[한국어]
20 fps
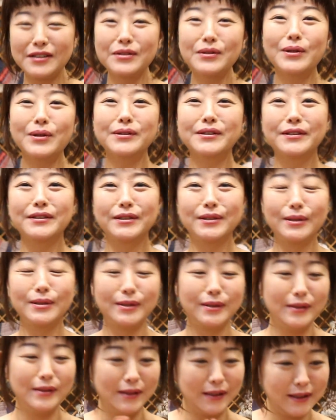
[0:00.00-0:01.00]
맛있는
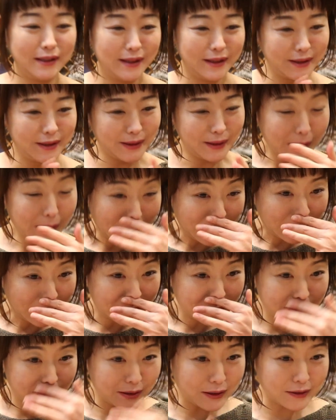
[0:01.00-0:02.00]
것들
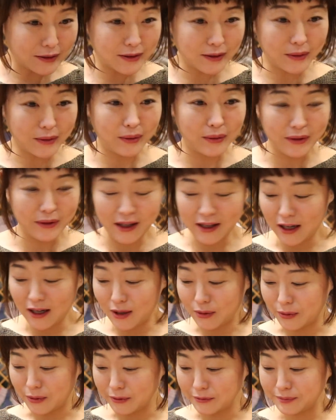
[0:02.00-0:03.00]
드셨을 걸로
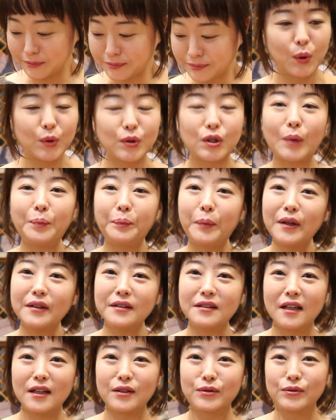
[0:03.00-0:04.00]
생각하고 오늘 첫
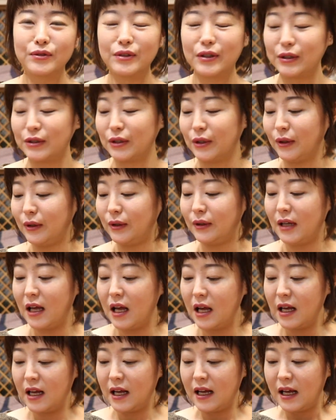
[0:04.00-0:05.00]
번째 순서죠.
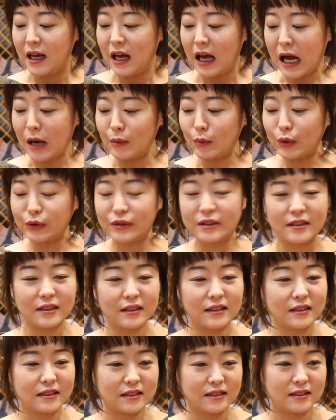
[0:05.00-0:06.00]

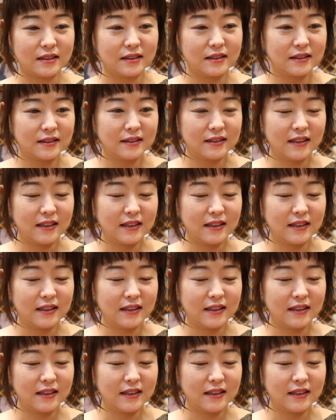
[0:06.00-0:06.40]
아모스